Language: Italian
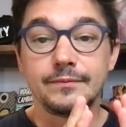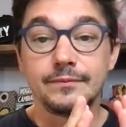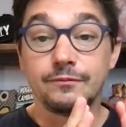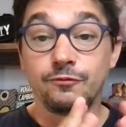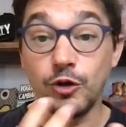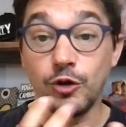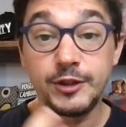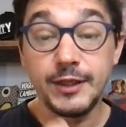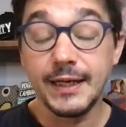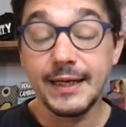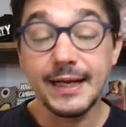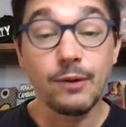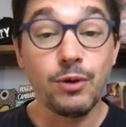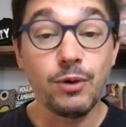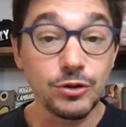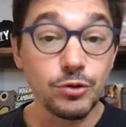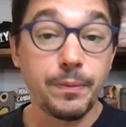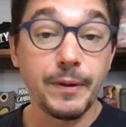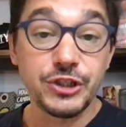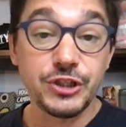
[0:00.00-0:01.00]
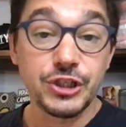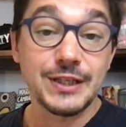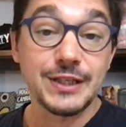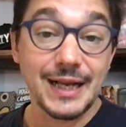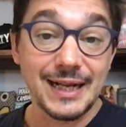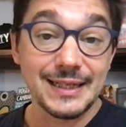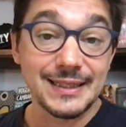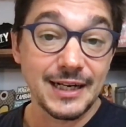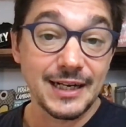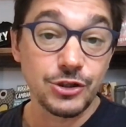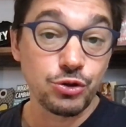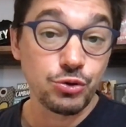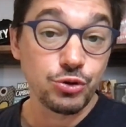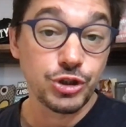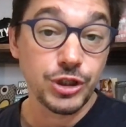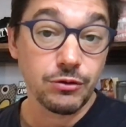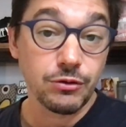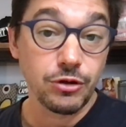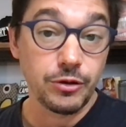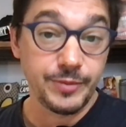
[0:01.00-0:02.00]
vuol dire che quando poi ci sarà da
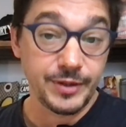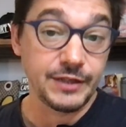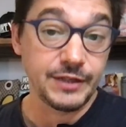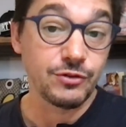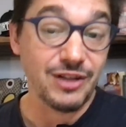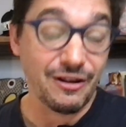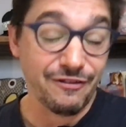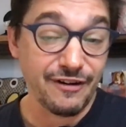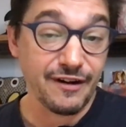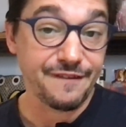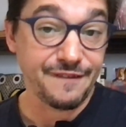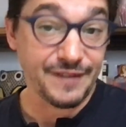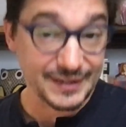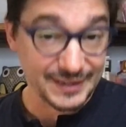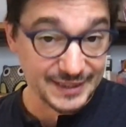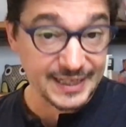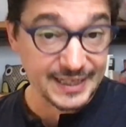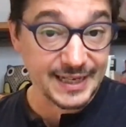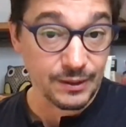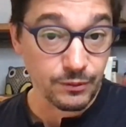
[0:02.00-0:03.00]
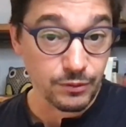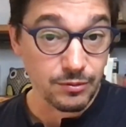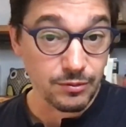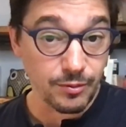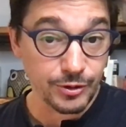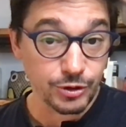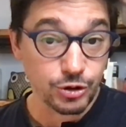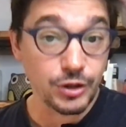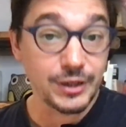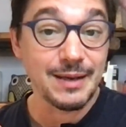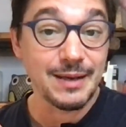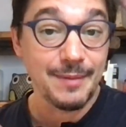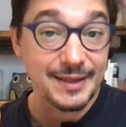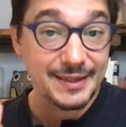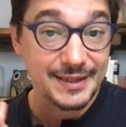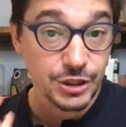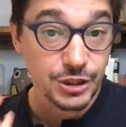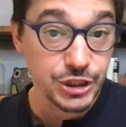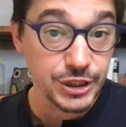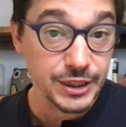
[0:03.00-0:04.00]
raggiungere quell'obiettivo, da far fatica in quel momento lì, da
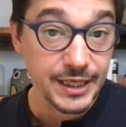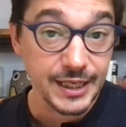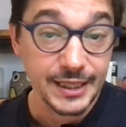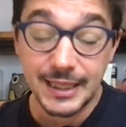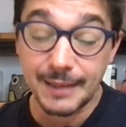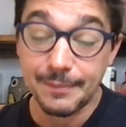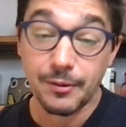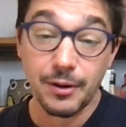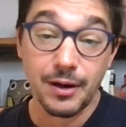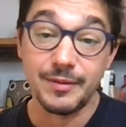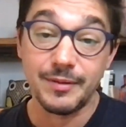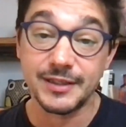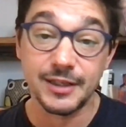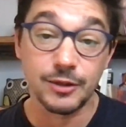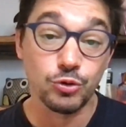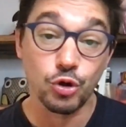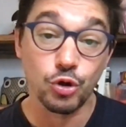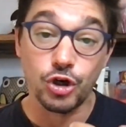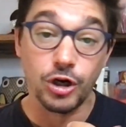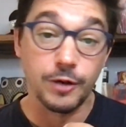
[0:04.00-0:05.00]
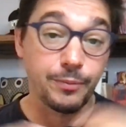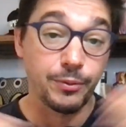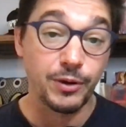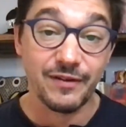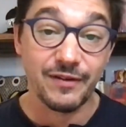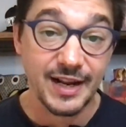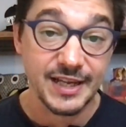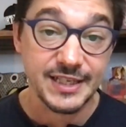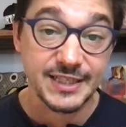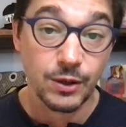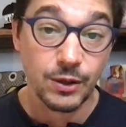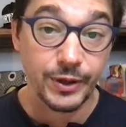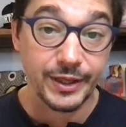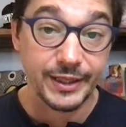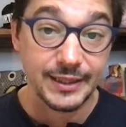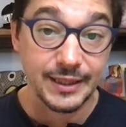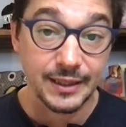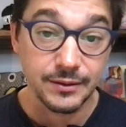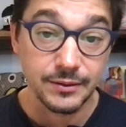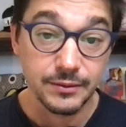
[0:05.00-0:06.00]
metterci grinta, probabilmente il tuo corpo l'avrà
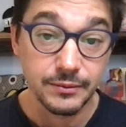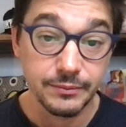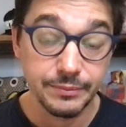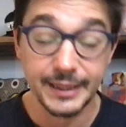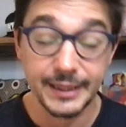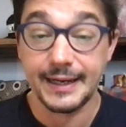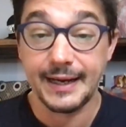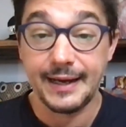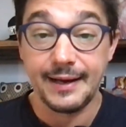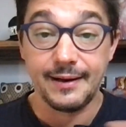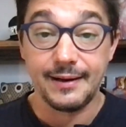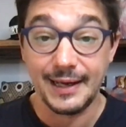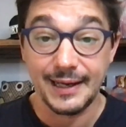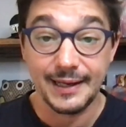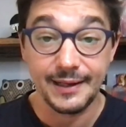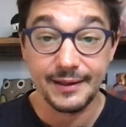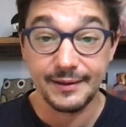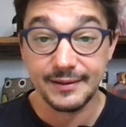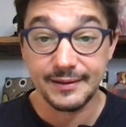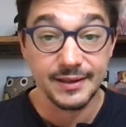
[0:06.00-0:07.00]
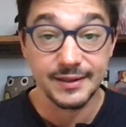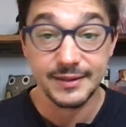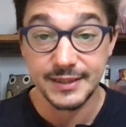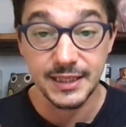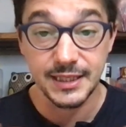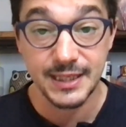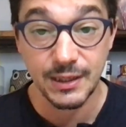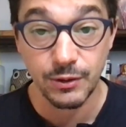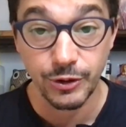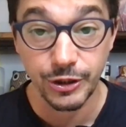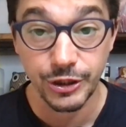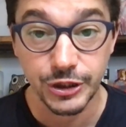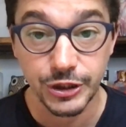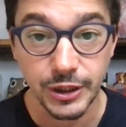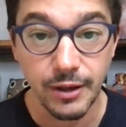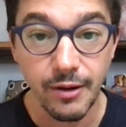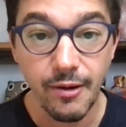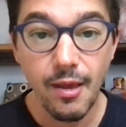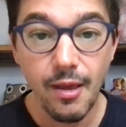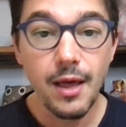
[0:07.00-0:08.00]
esaurita, perché la grinta si
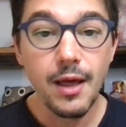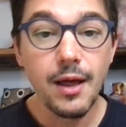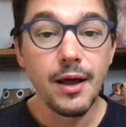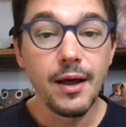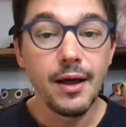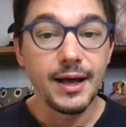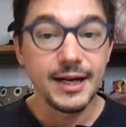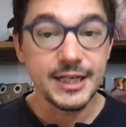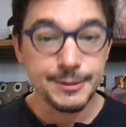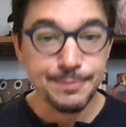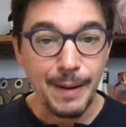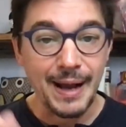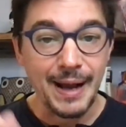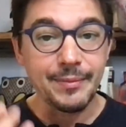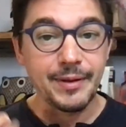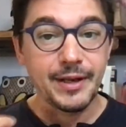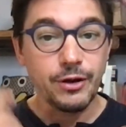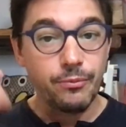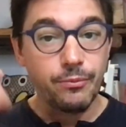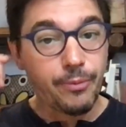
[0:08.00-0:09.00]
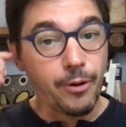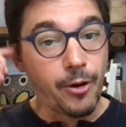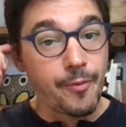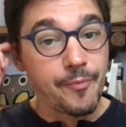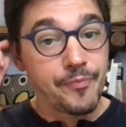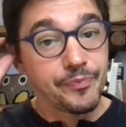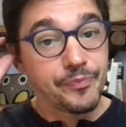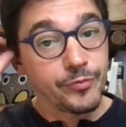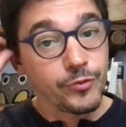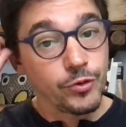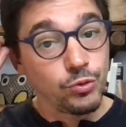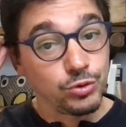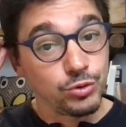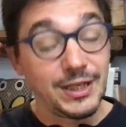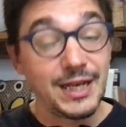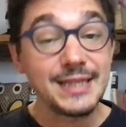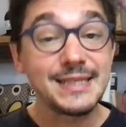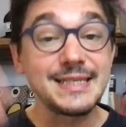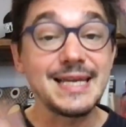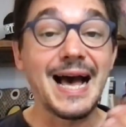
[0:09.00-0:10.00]
esaurisce. Risparmiane un po',
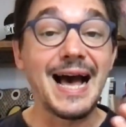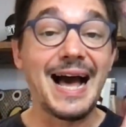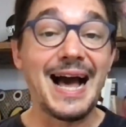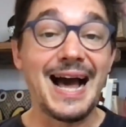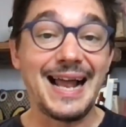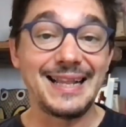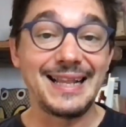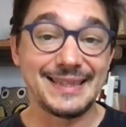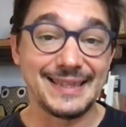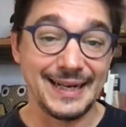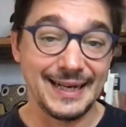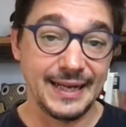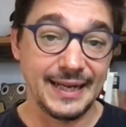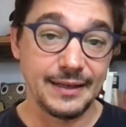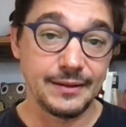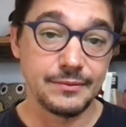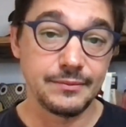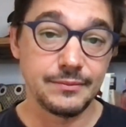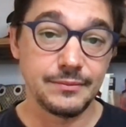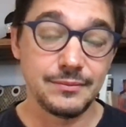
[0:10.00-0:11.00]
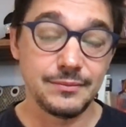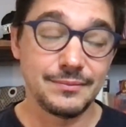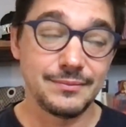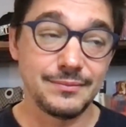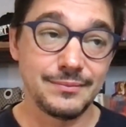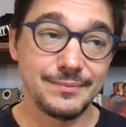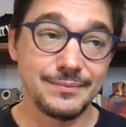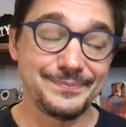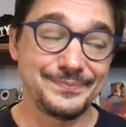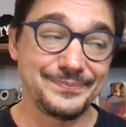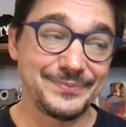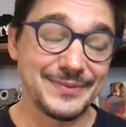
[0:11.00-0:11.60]
utilizza altre mh, mm,